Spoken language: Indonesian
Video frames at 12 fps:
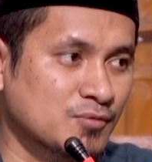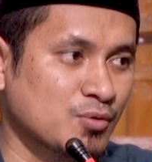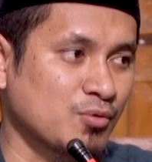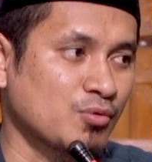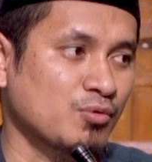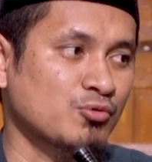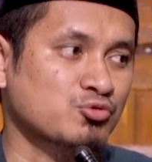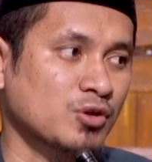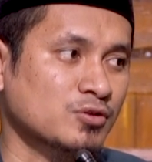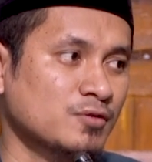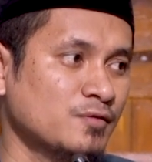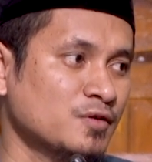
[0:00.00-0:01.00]
terus
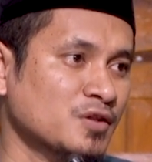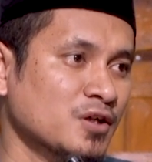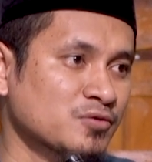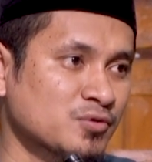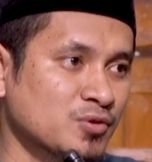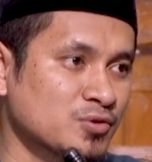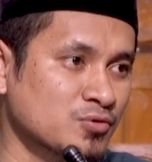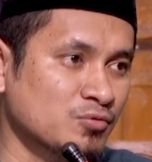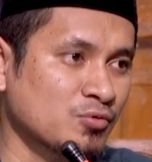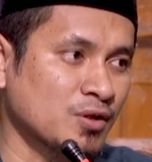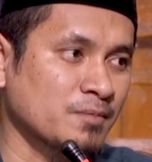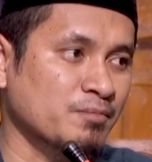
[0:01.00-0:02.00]
aktivitas terus
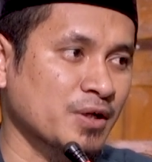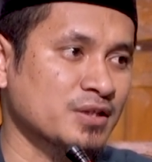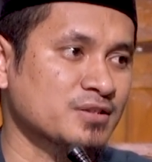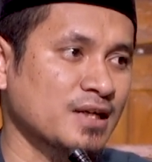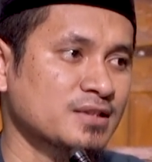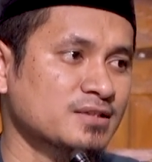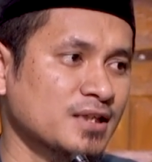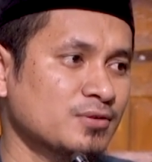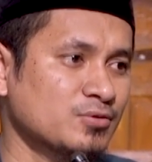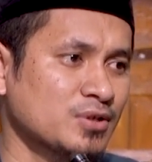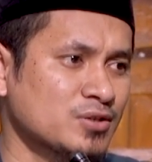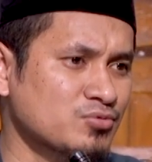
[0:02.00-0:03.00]
wah perasaan
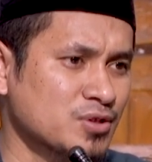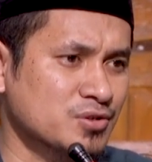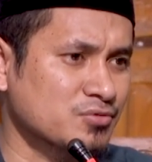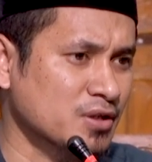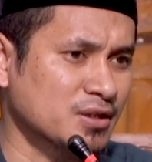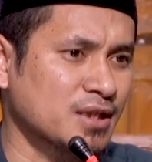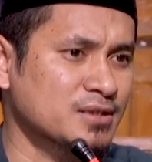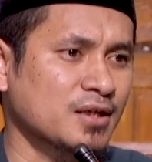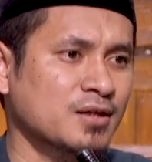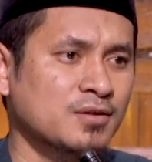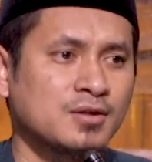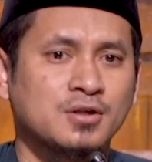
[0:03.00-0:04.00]
saya itu saya sudah sholat
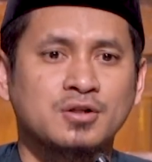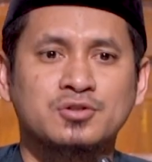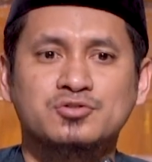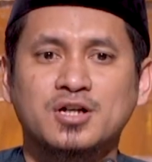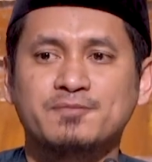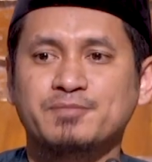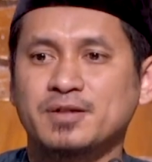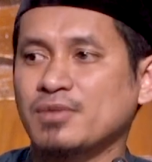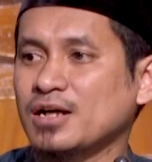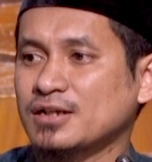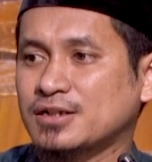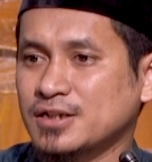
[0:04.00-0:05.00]
asar sampai
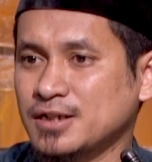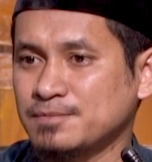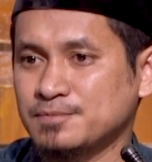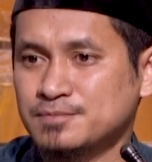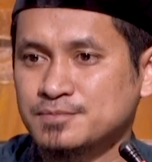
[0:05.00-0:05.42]
maghrib